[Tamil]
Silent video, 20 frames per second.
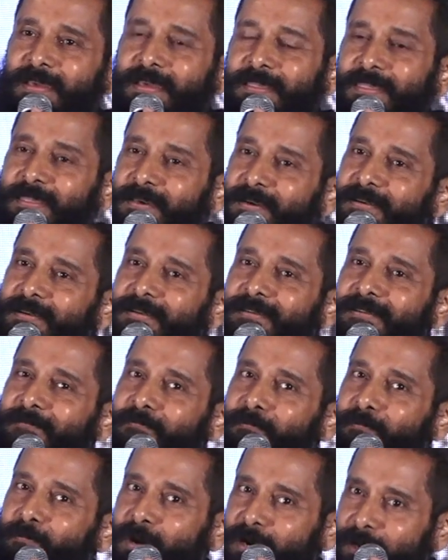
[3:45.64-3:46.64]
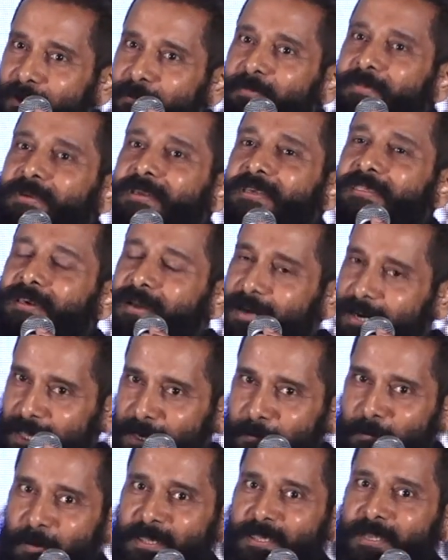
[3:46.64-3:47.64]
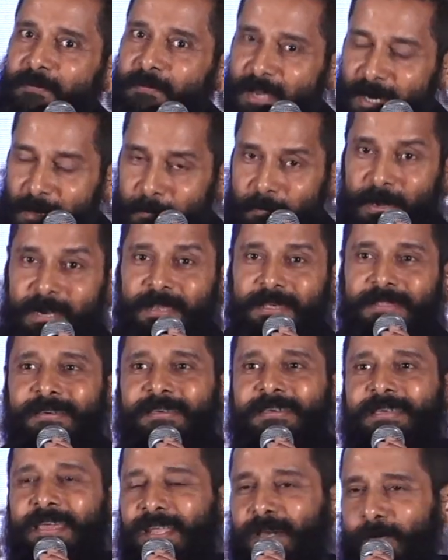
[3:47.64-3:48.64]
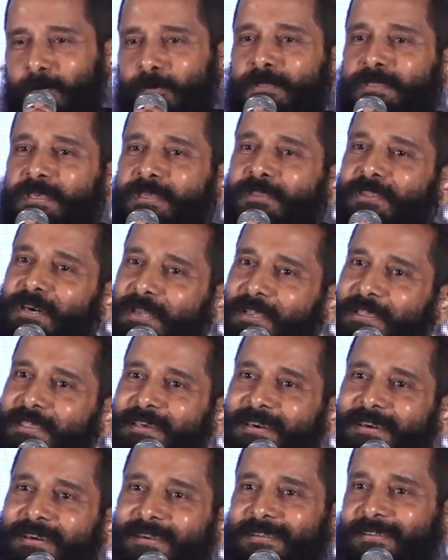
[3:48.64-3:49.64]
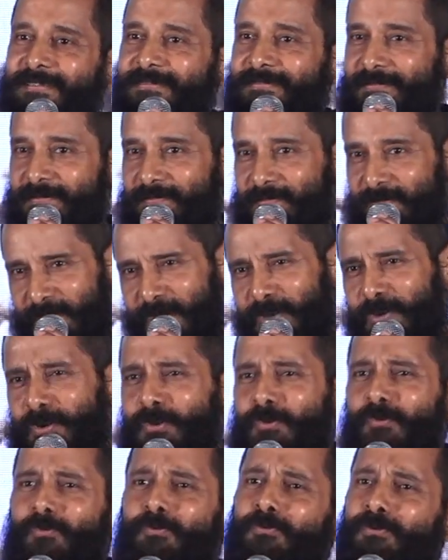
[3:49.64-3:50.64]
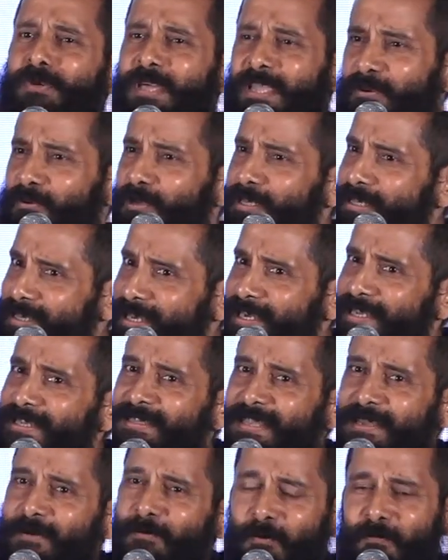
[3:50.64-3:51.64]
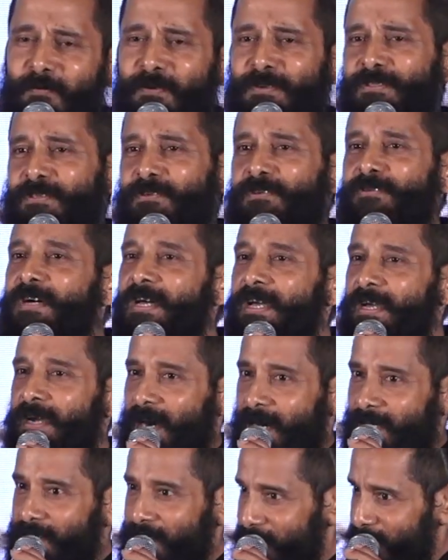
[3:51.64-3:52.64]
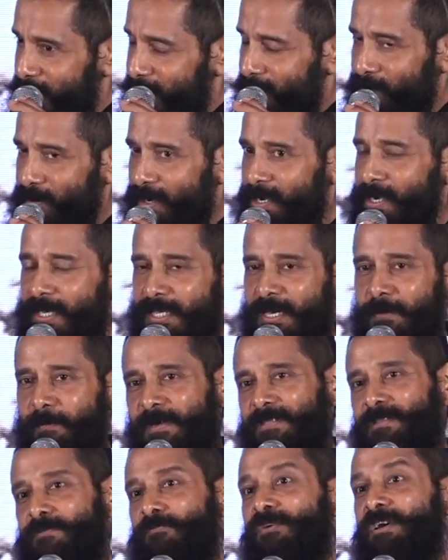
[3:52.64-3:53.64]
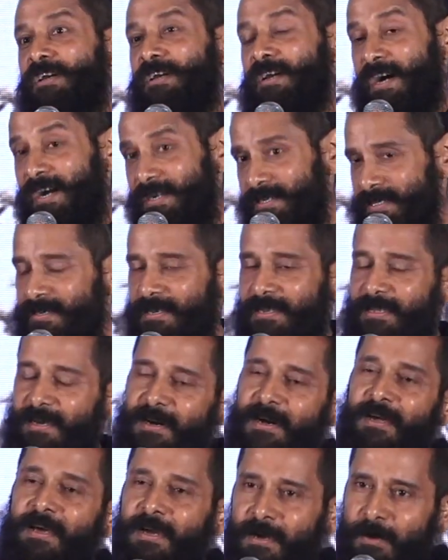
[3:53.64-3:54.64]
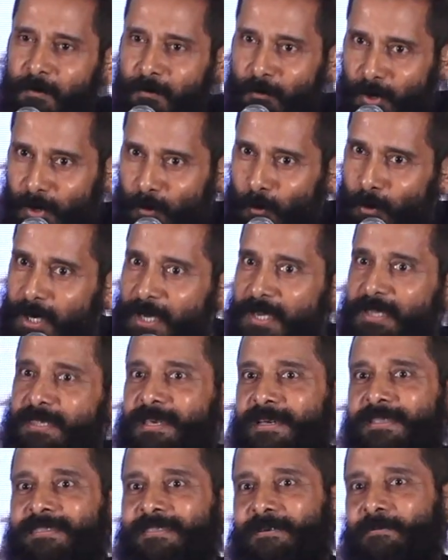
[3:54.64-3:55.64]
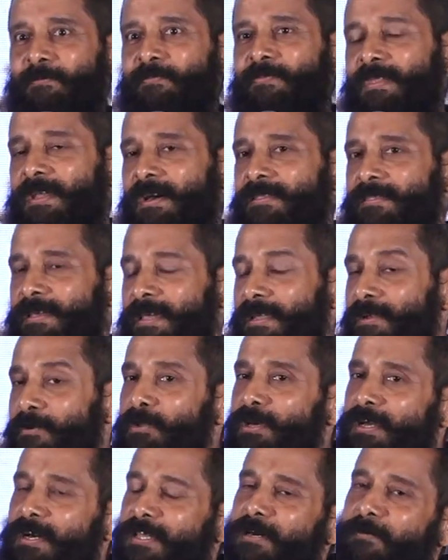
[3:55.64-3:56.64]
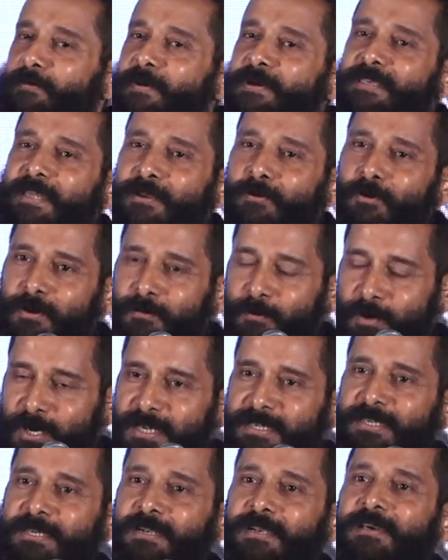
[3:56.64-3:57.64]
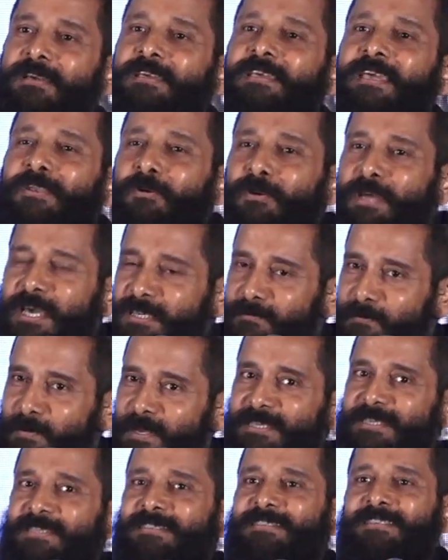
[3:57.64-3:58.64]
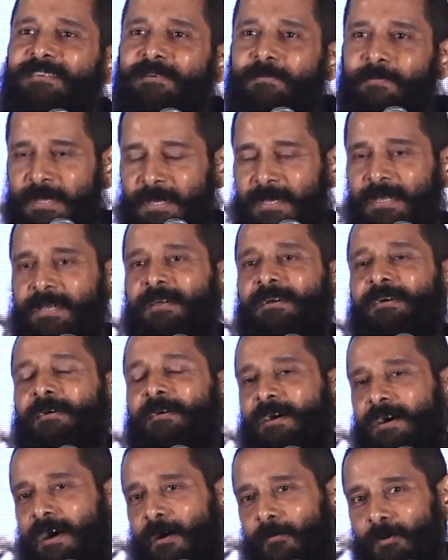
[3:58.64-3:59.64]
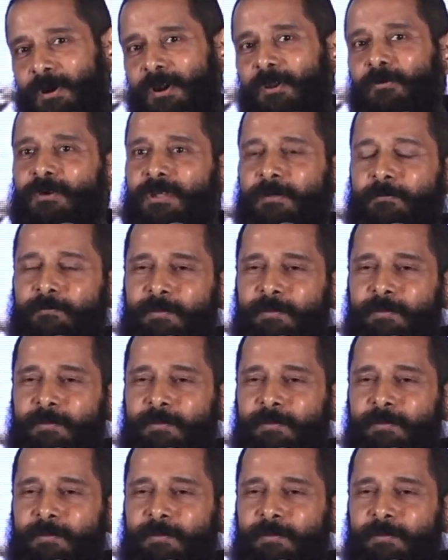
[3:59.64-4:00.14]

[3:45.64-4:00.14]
இந்த படம் இந்த கதாபாத்திரம் நான் பண்ணதுக்கு எனக்கு உறுத்தினையாக இருந்த க்ரூ என்னோட சீன்ஸில் ஒவ்வொருத்தரும் அந்தந்த அவங்க கதாபாத்திரம் மூலம் காட்சியில் ஒரு உயிர் தந்து அந்த என்னோட கதாபாத்திரம் என்னோட உணர்ச்சிகளுக்கு என்னோட எக்ஸ்பிரஷன்ஸ்க்கு அவங்களும் ஒரு